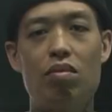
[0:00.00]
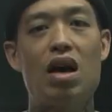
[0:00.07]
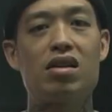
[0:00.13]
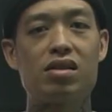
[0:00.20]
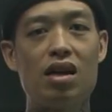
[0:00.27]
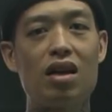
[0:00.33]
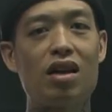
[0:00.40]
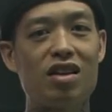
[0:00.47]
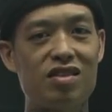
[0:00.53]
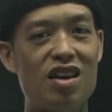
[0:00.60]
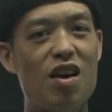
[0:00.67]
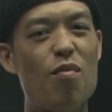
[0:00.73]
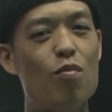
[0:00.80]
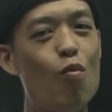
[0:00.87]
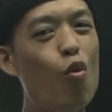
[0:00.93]
va a hacer que
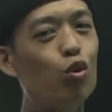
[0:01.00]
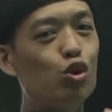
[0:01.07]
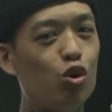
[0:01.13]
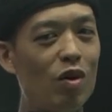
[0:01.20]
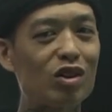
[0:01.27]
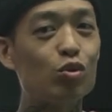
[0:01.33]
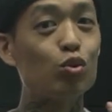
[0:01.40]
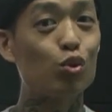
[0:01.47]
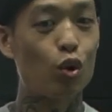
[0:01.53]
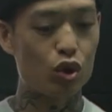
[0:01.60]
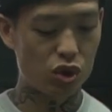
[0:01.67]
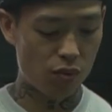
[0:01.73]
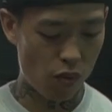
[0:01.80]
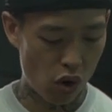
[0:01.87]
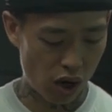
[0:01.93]
sea mucho más
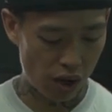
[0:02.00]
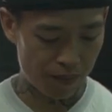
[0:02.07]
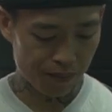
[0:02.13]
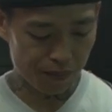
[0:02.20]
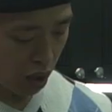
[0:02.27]
untuoso en boca.